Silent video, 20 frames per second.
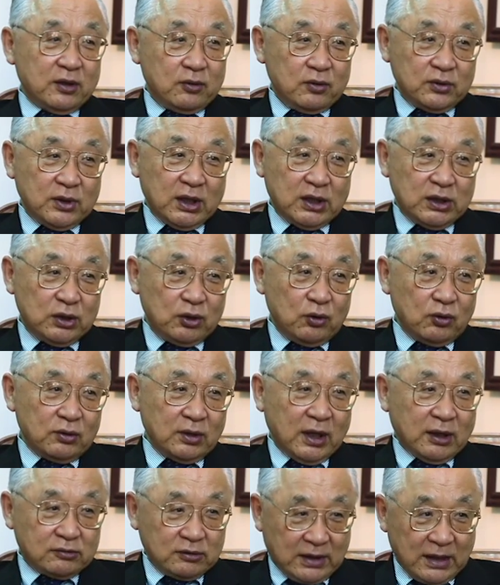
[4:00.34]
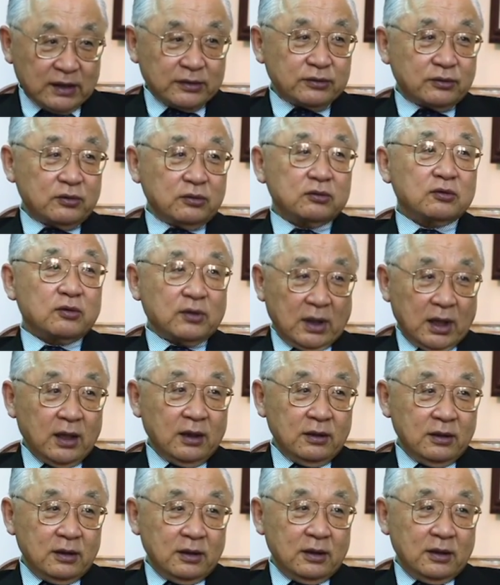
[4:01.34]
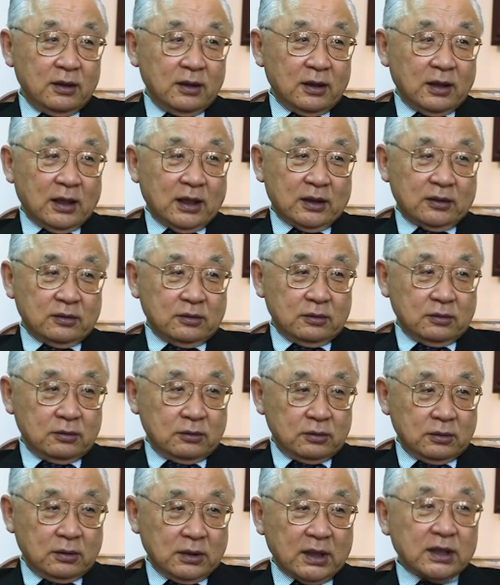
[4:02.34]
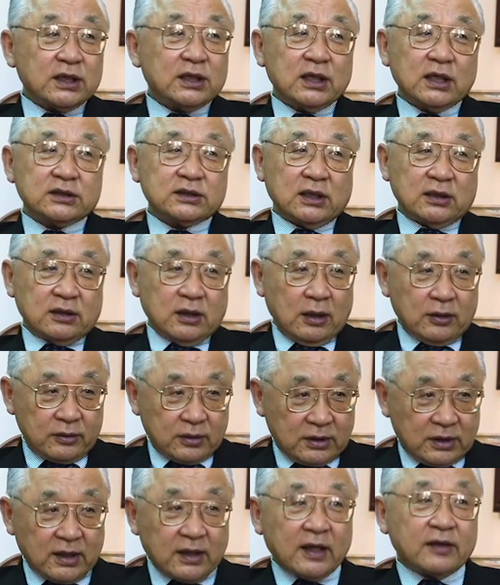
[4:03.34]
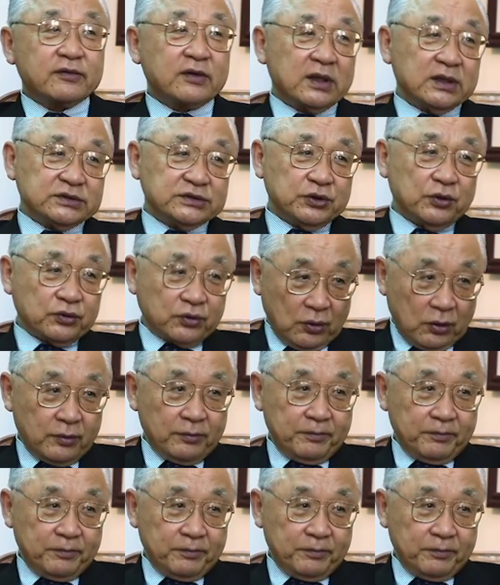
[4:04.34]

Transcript: 功できるようになるかいう今度ねあのあれになったんで手助けしようと